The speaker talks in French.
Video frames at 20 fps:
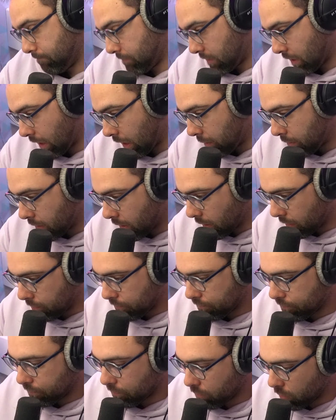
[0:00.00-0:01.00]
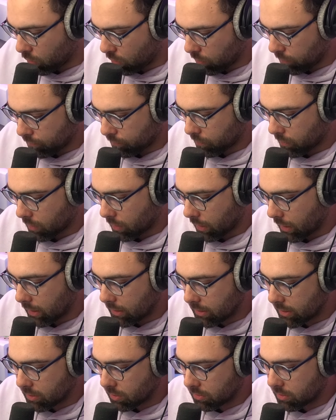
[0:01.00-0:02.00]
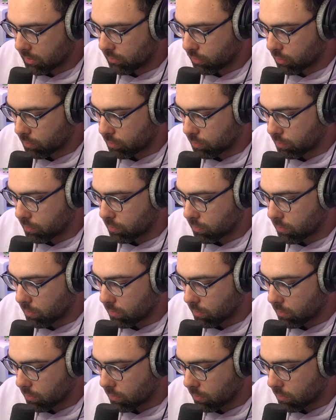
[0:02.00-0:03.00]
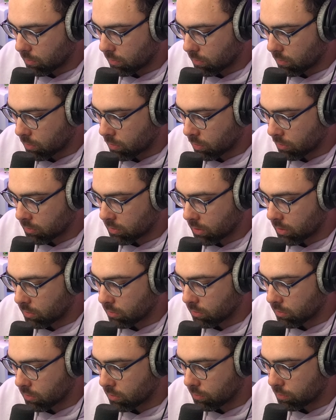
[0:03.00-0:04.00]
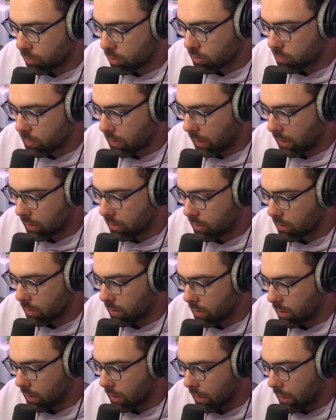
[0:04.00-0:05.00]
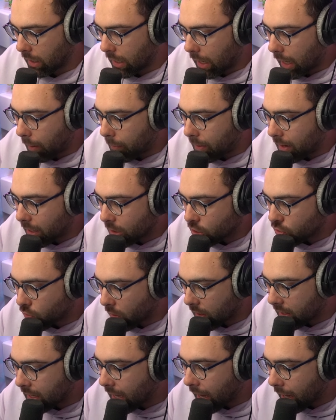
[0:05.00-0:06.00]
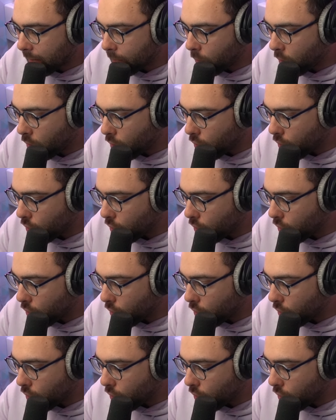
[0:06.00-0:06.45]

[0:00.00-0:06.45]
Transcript: Très bien. Bon, allez-y, tentez votre Tentez donc une pioche miracle. Ah mais là je vois carrément